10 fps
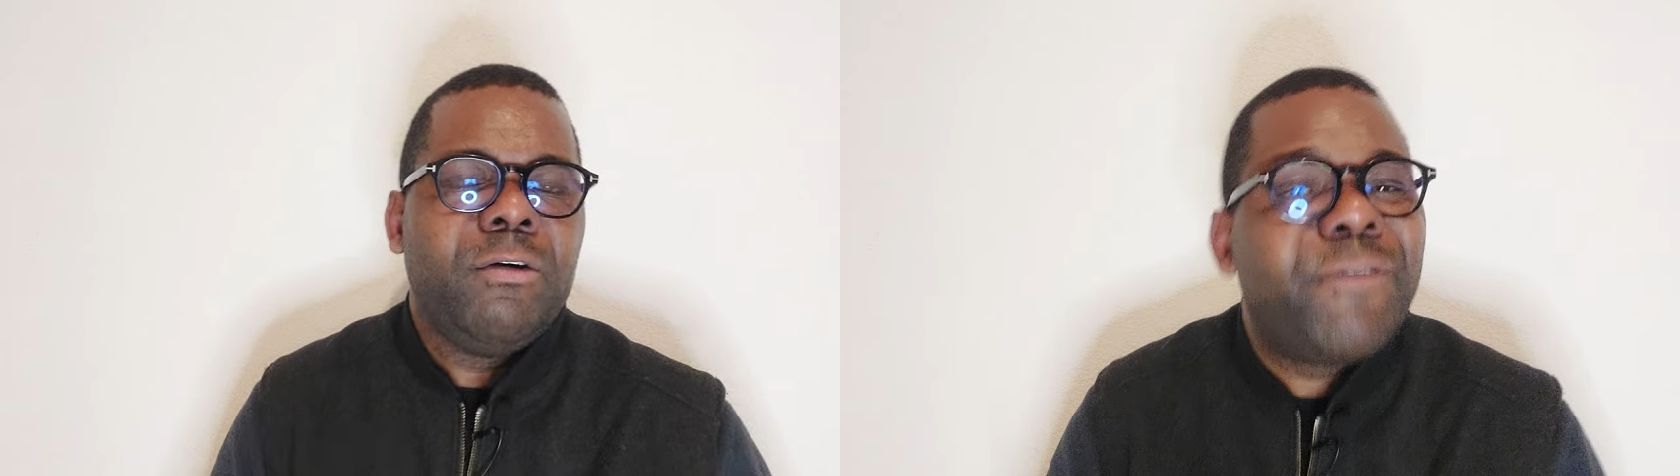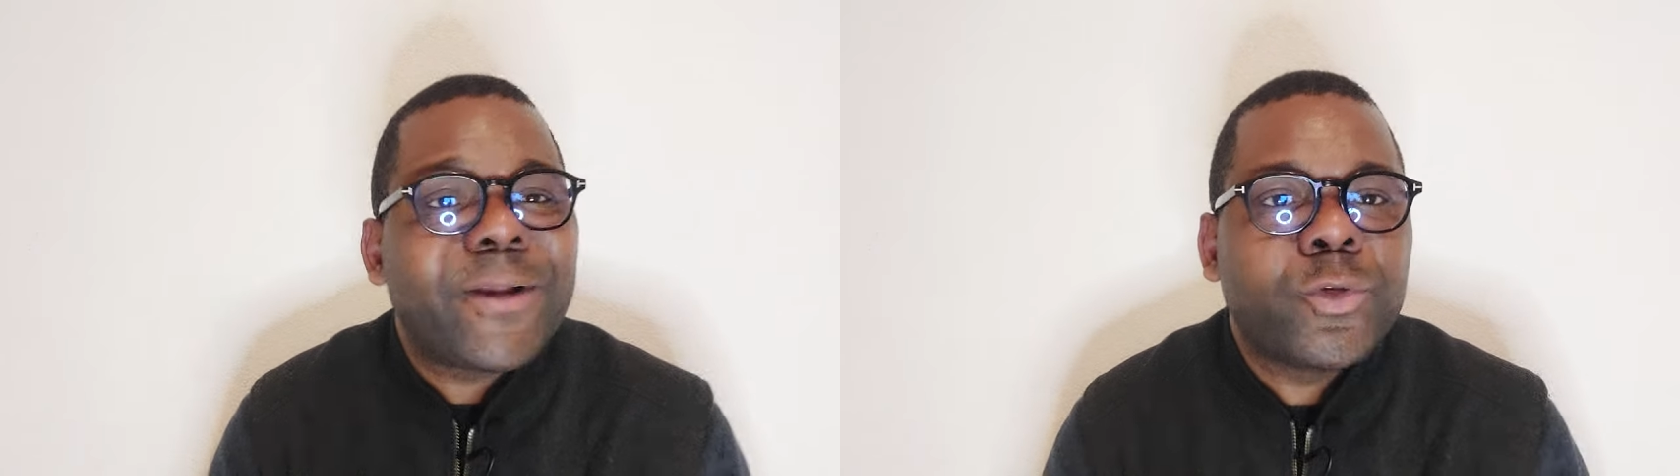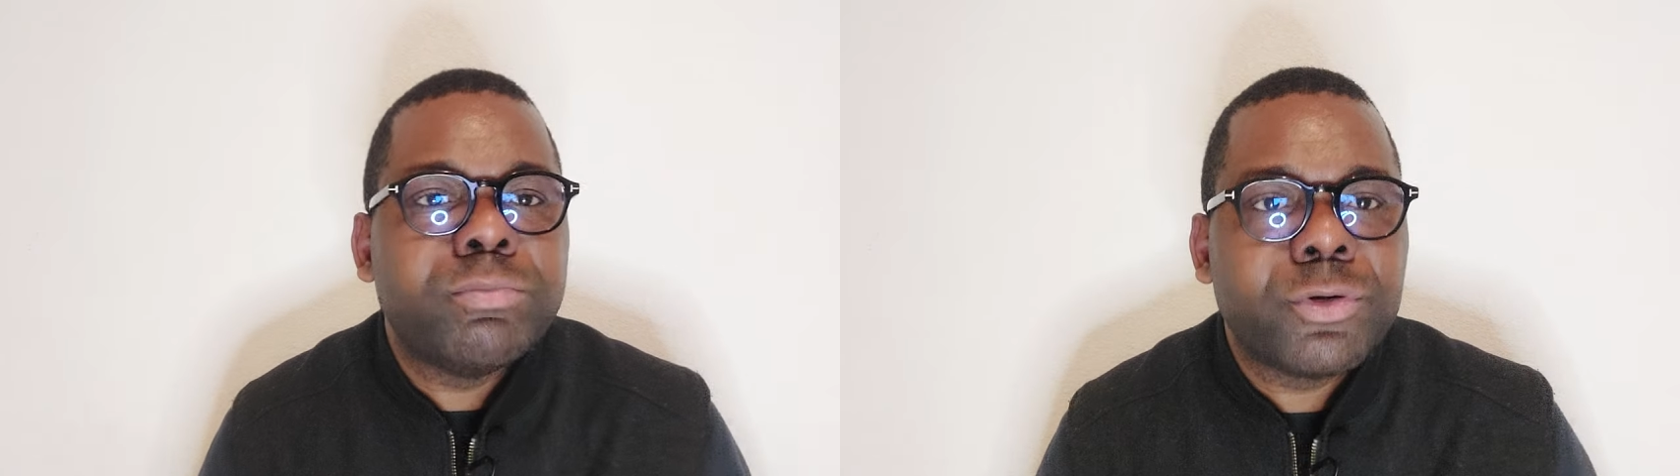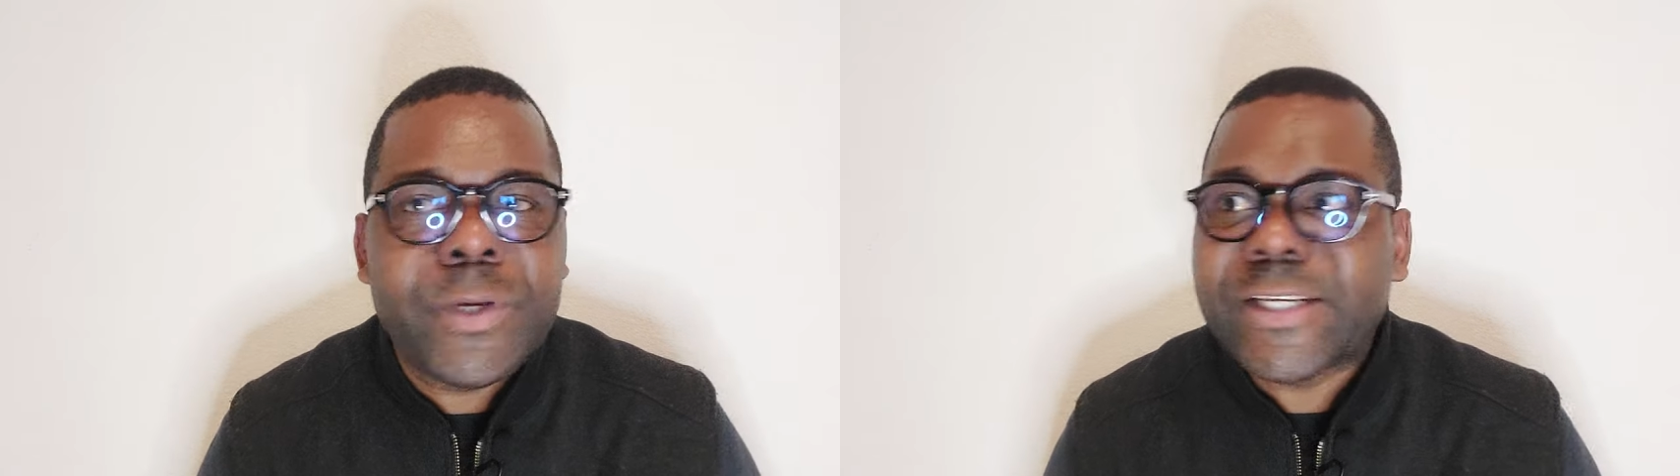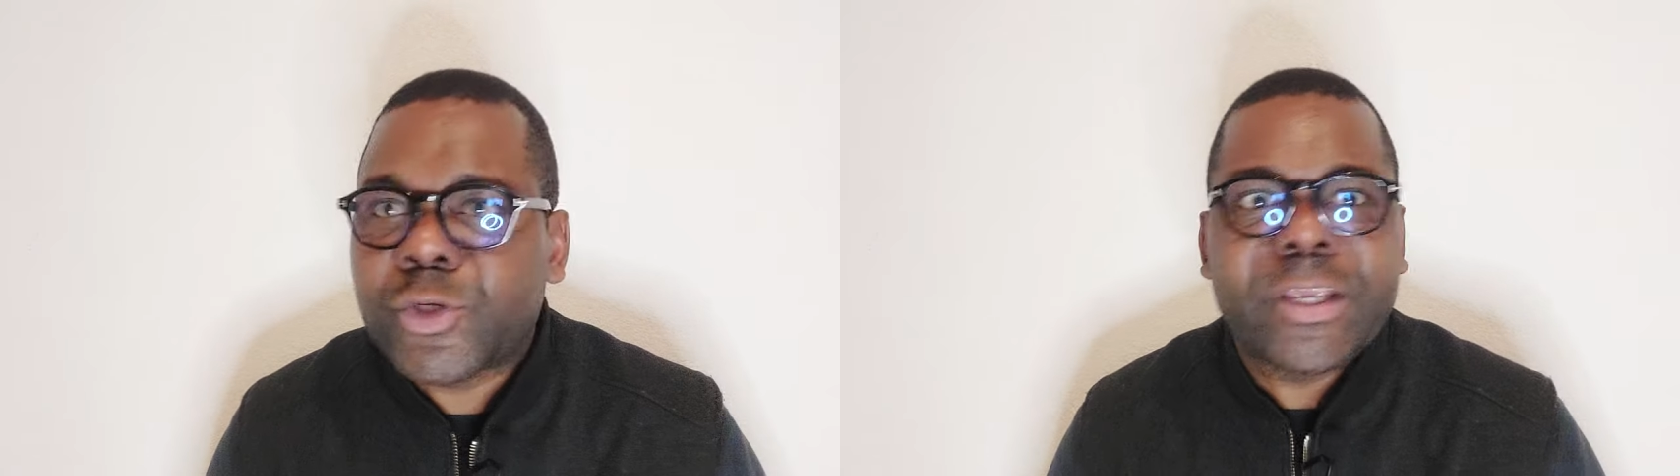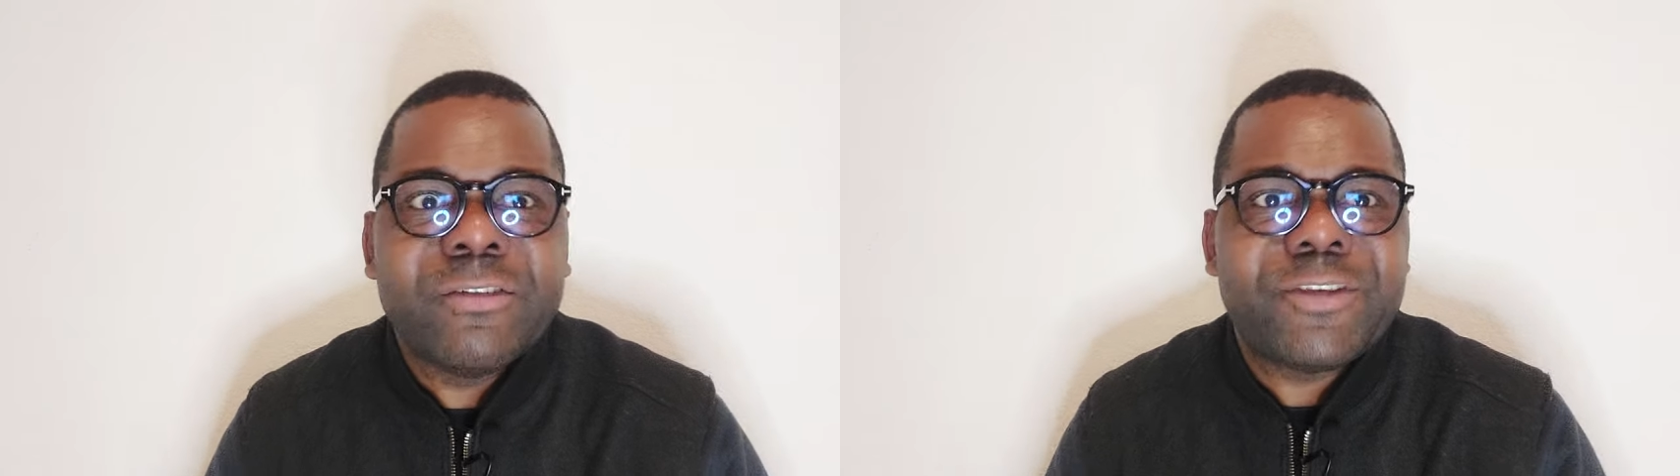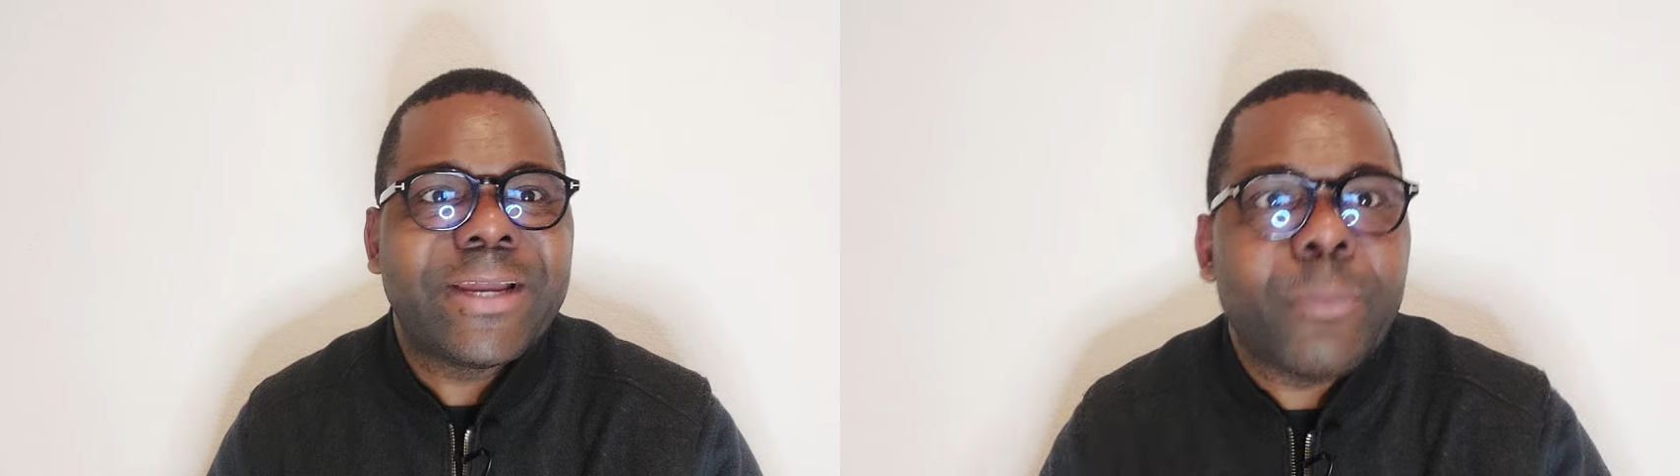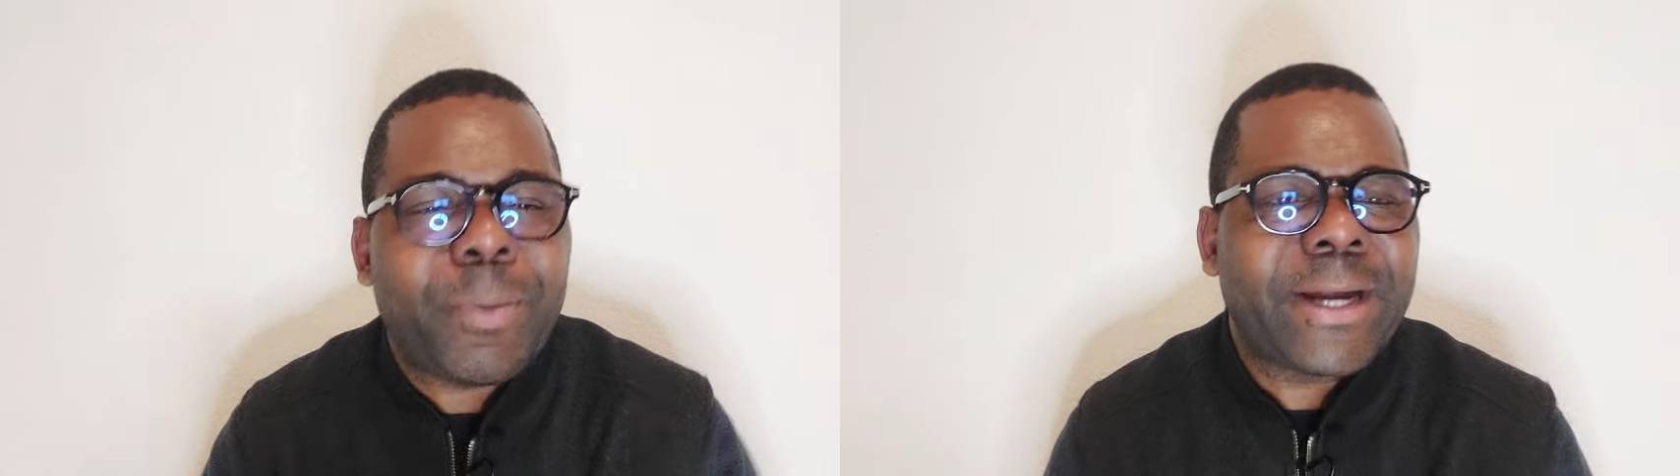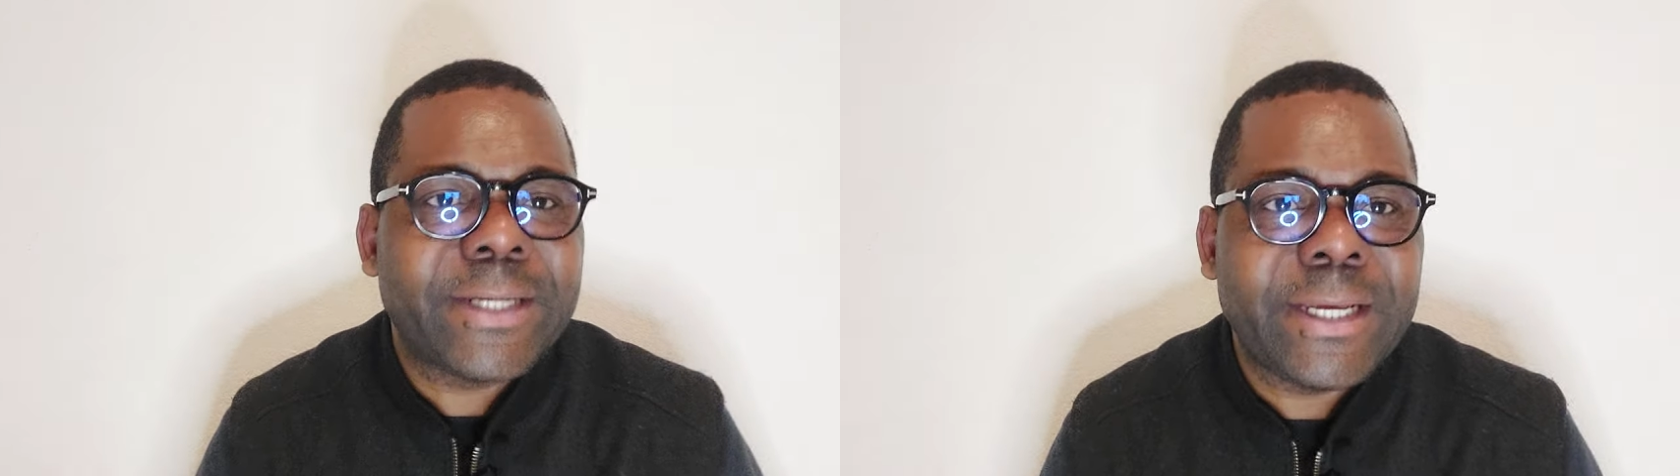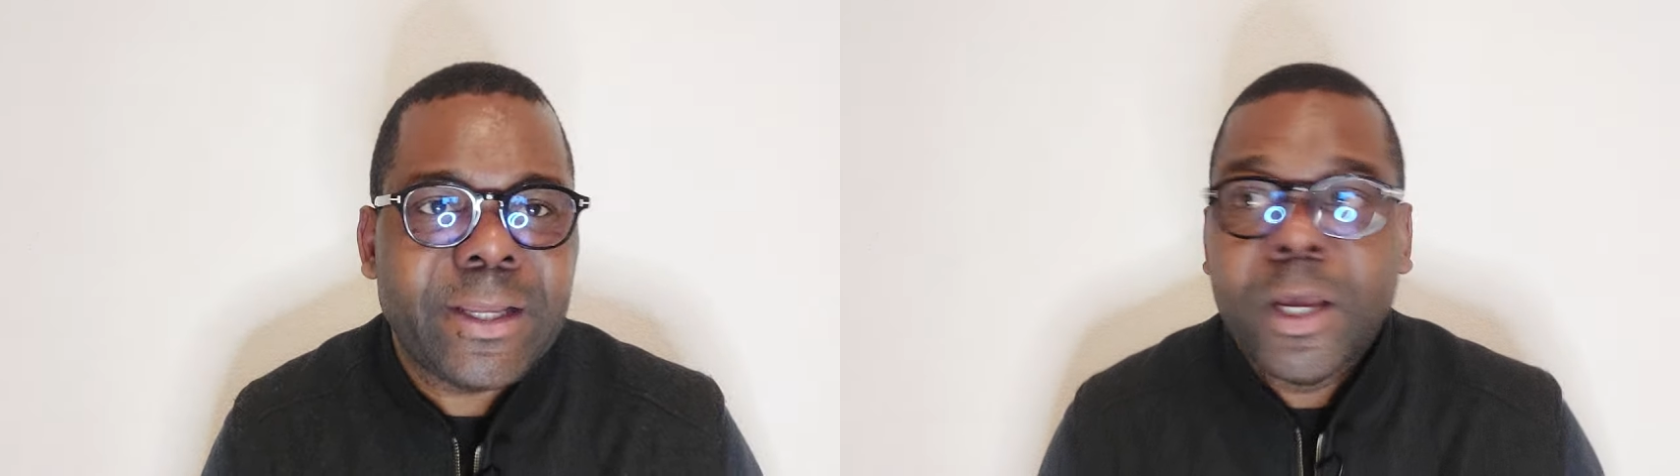faire du bruit, ceux qui viennent parler